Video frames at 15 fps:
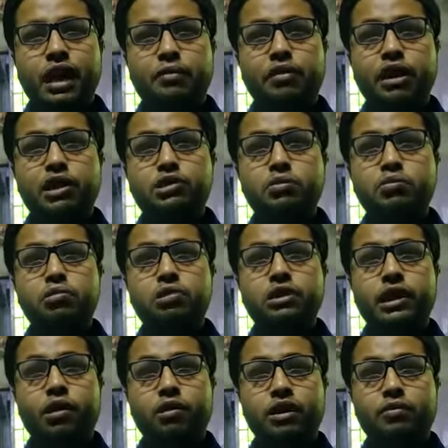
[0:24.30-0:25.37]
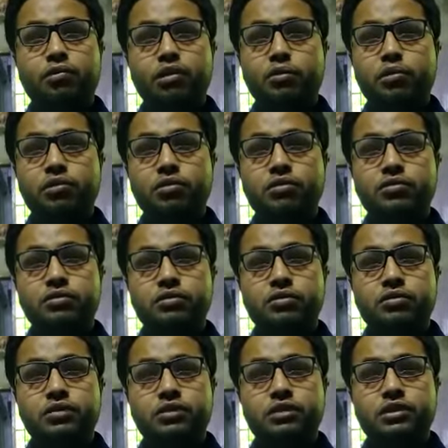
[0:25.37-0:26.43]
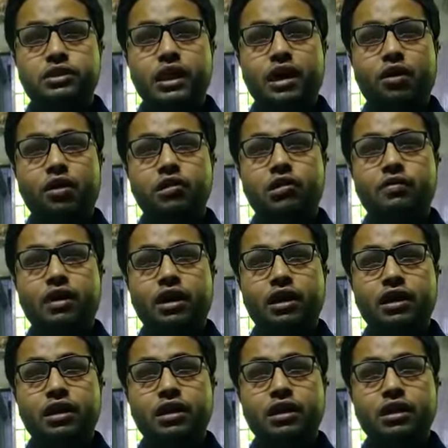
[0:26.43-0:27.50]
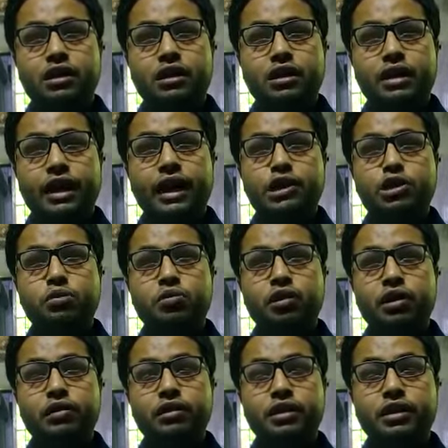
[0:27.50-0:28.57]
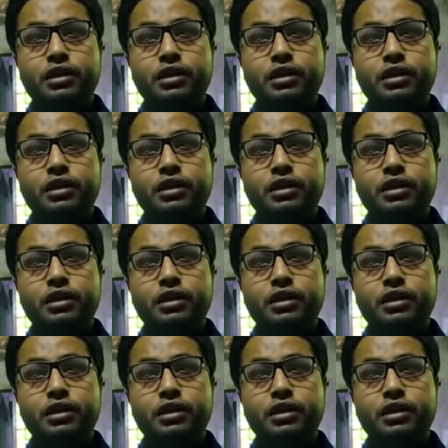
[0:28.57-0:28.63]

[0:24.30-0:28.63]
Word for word: এমন কিছু মুহূর্তের কথা বলবো যা হয়তোবা এই সময়ে